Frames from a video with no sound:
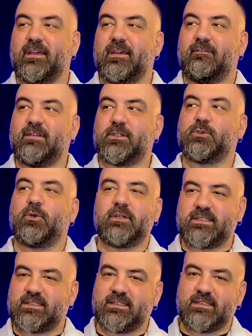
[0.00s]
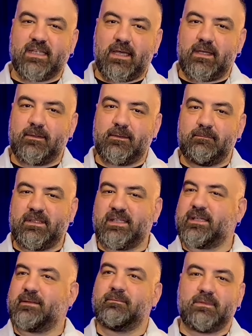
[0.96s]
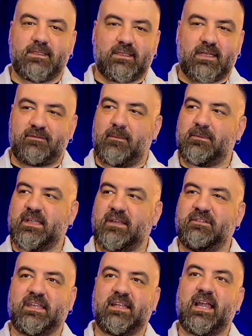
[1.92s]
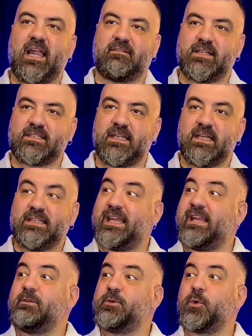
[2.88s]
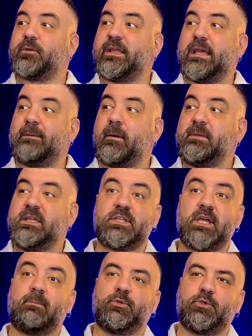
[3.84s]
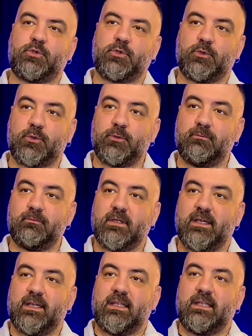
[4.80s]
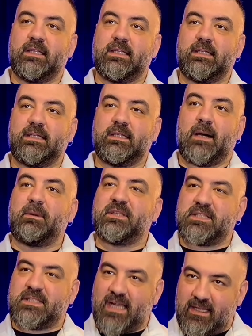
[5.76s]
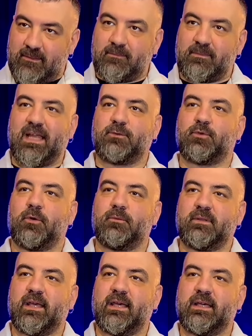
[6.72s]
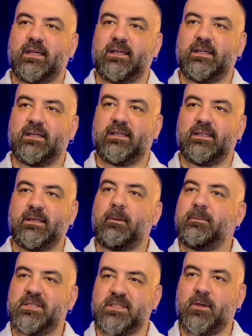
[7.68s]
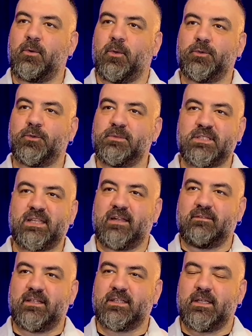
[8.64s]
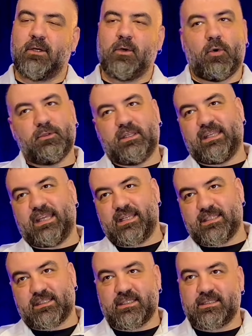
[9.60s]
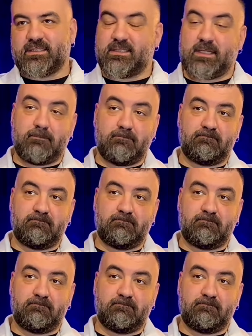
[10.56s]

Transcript: Ve sonrasında da e, bir takım kafamdaki fikirler var. Televizyonda yapamayacağımı düşündüğüm, e, ama dijital platformda e, yapabilecek olduğum işler var. Onları gerçekleştireceğim.